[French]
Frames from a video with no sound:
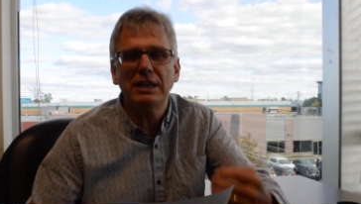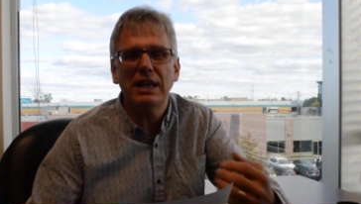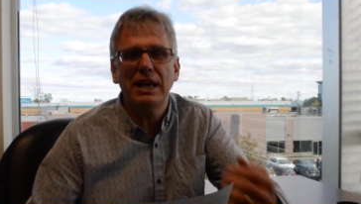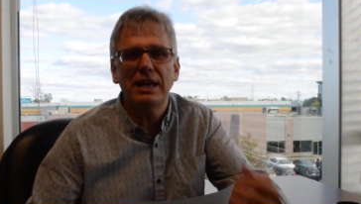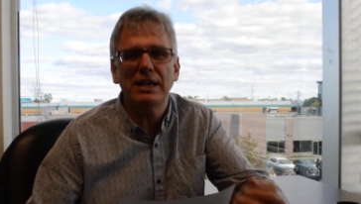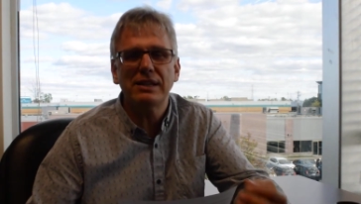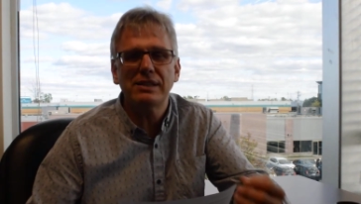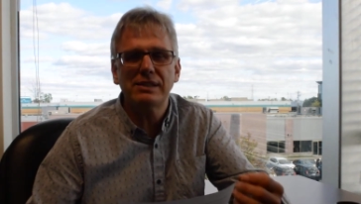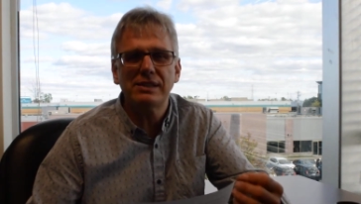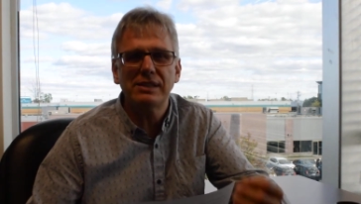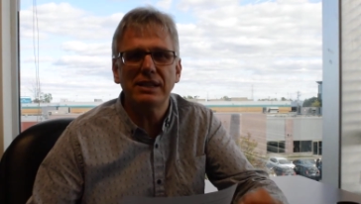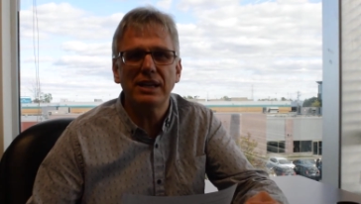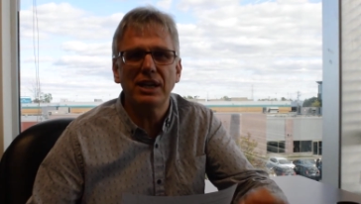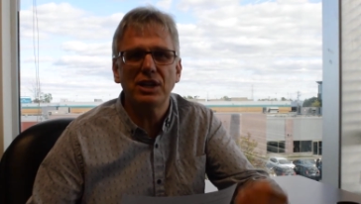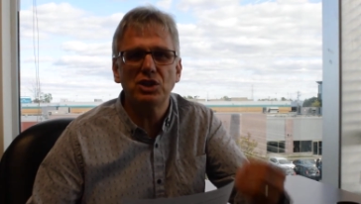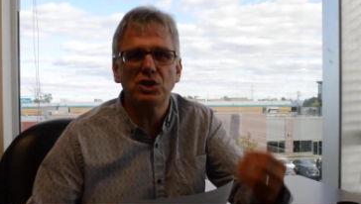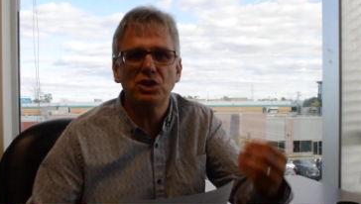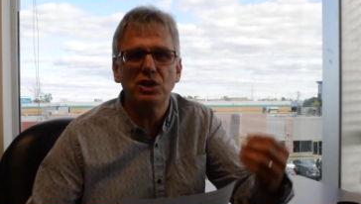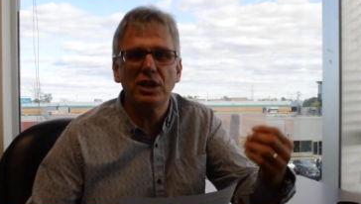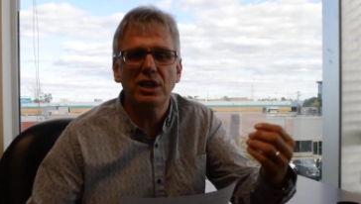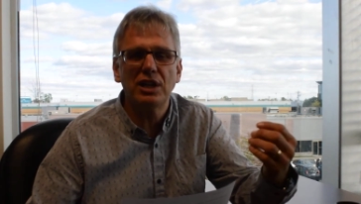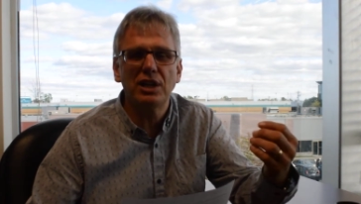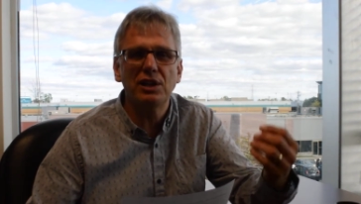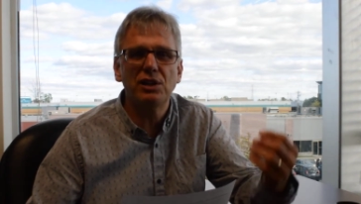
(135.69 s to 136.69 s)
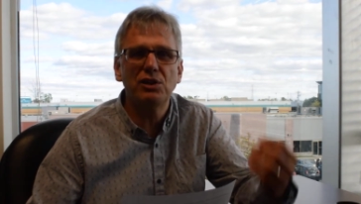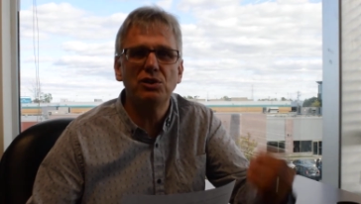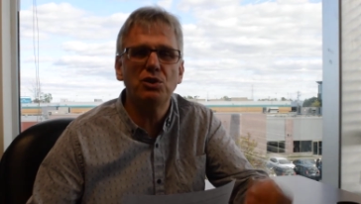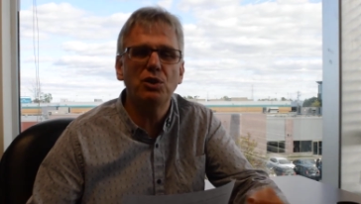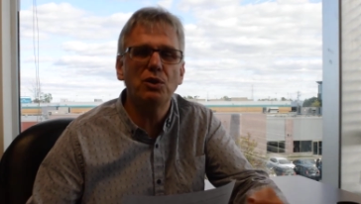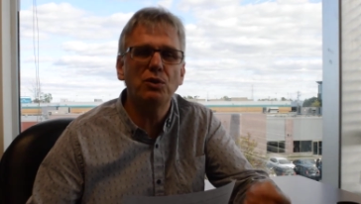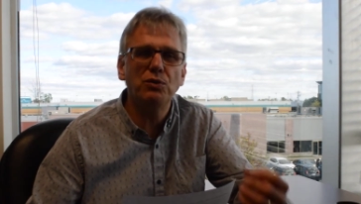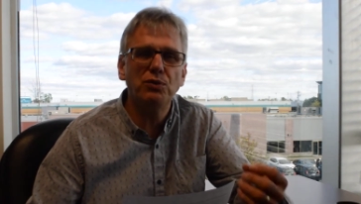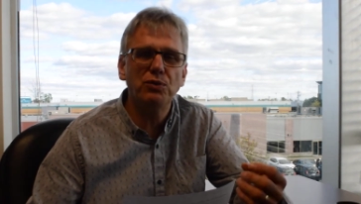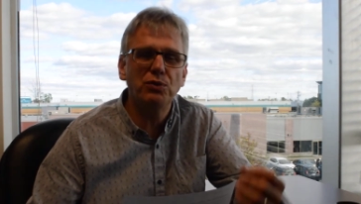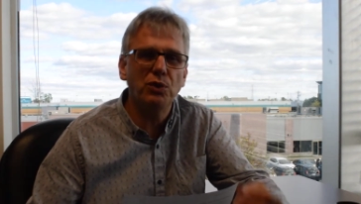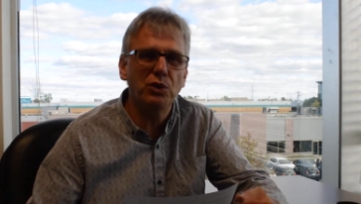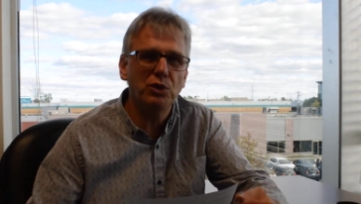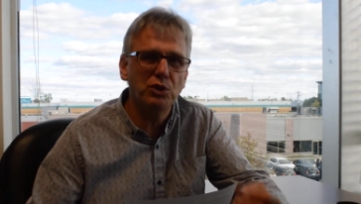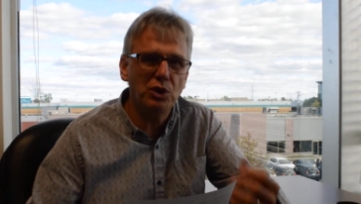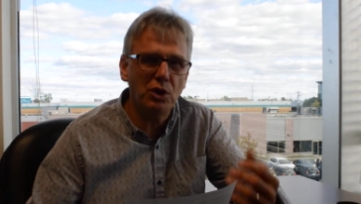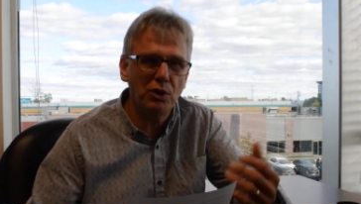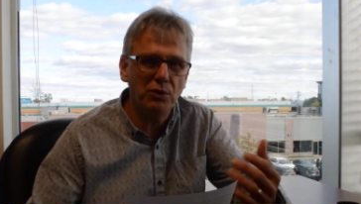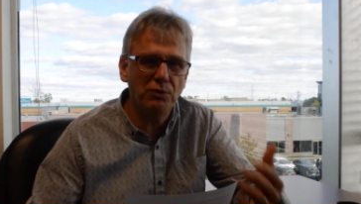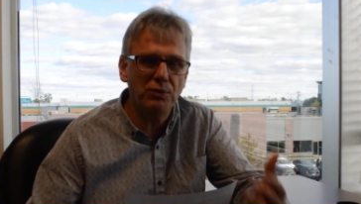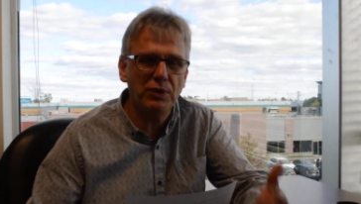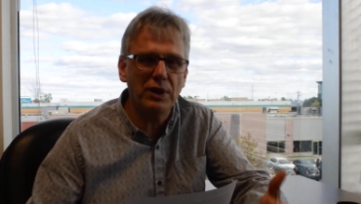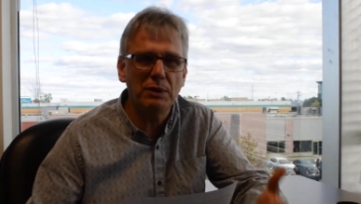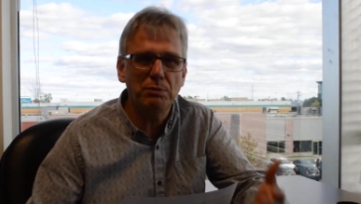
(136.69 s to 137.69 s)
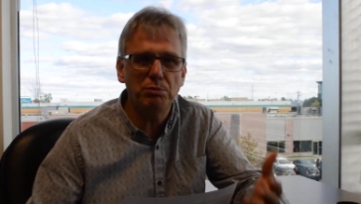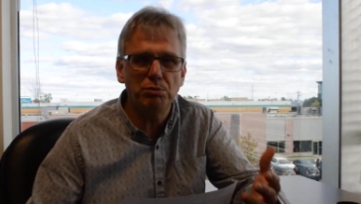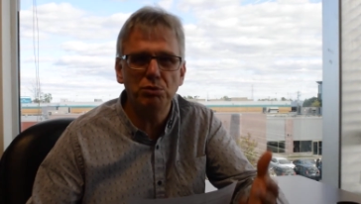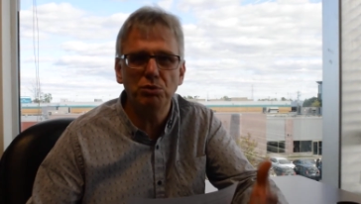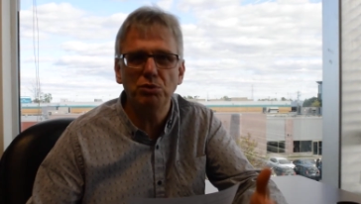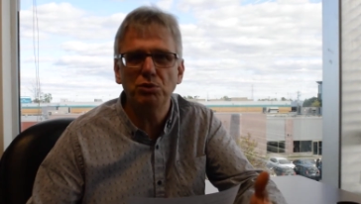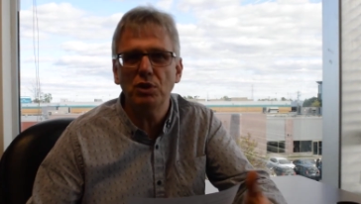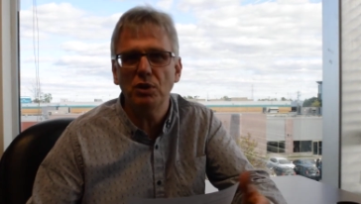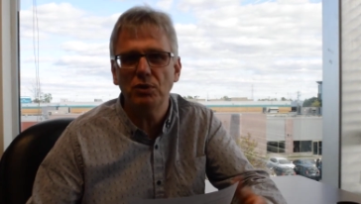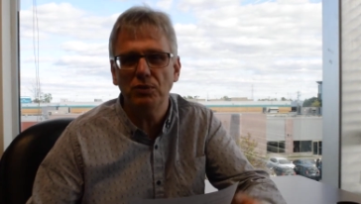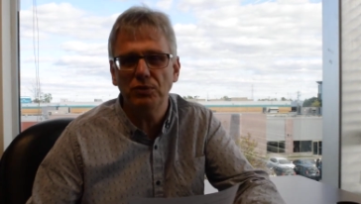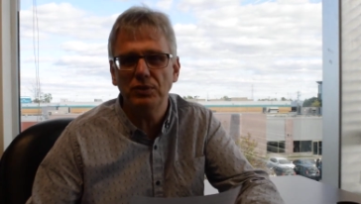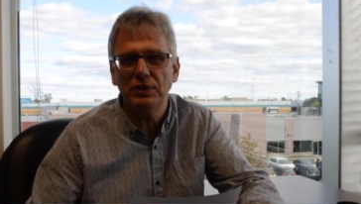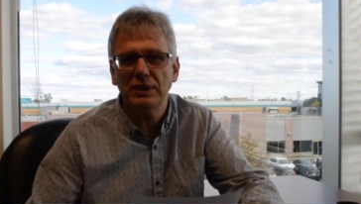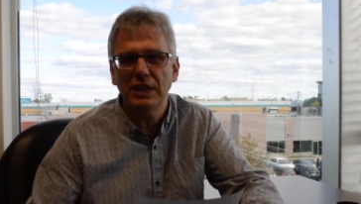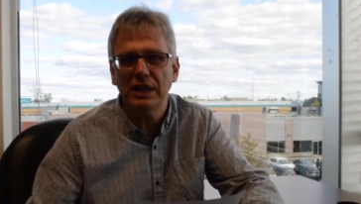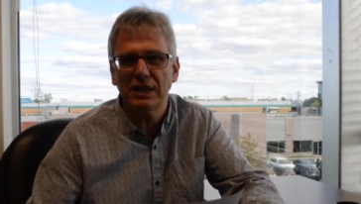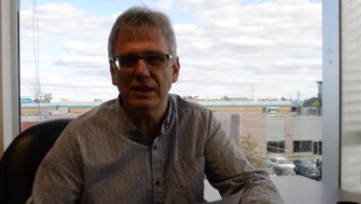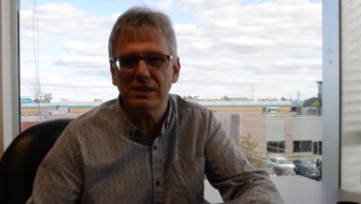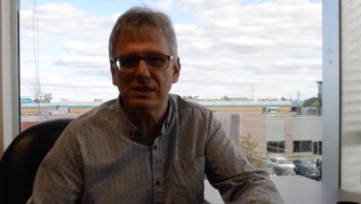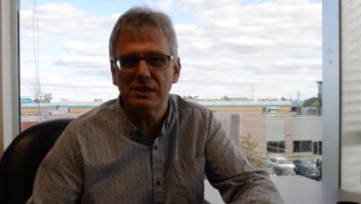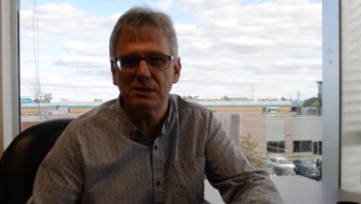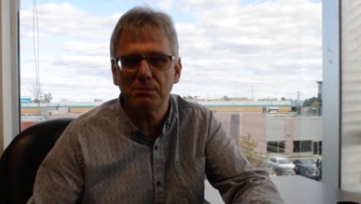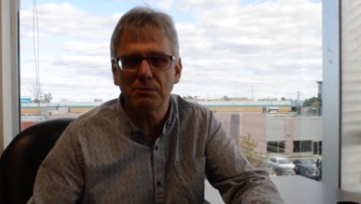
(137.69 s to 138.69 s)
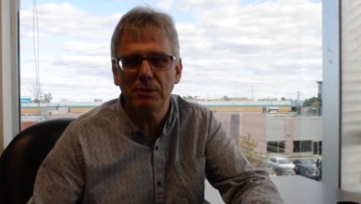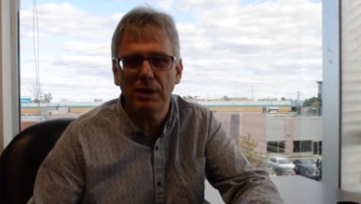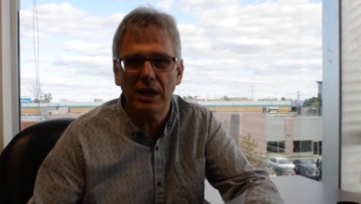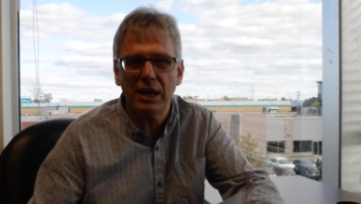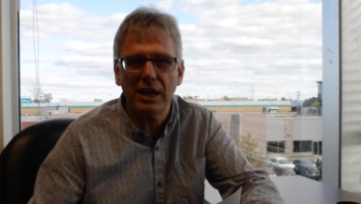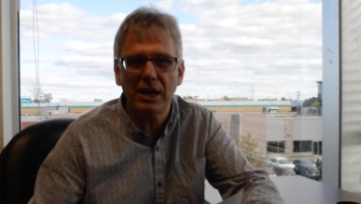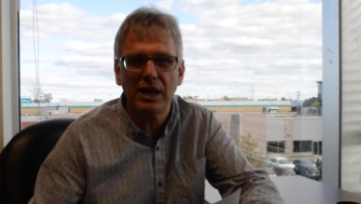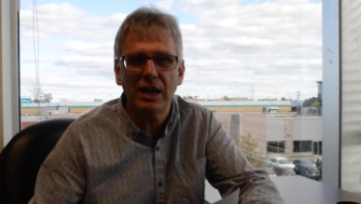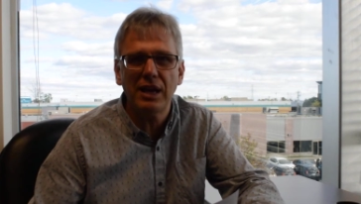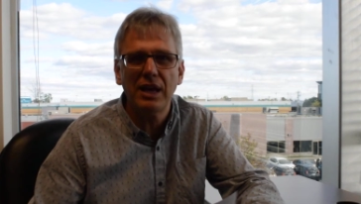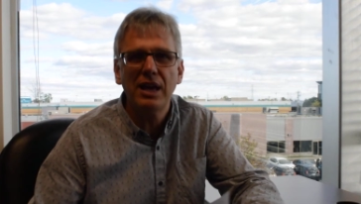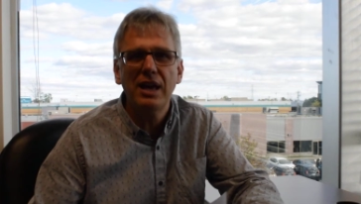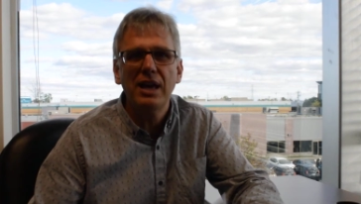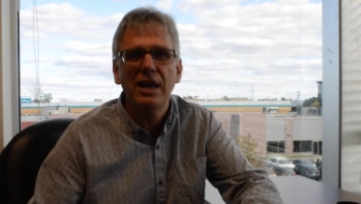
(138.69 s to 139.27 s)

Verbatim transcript: la SCHL ne, fait plus de financement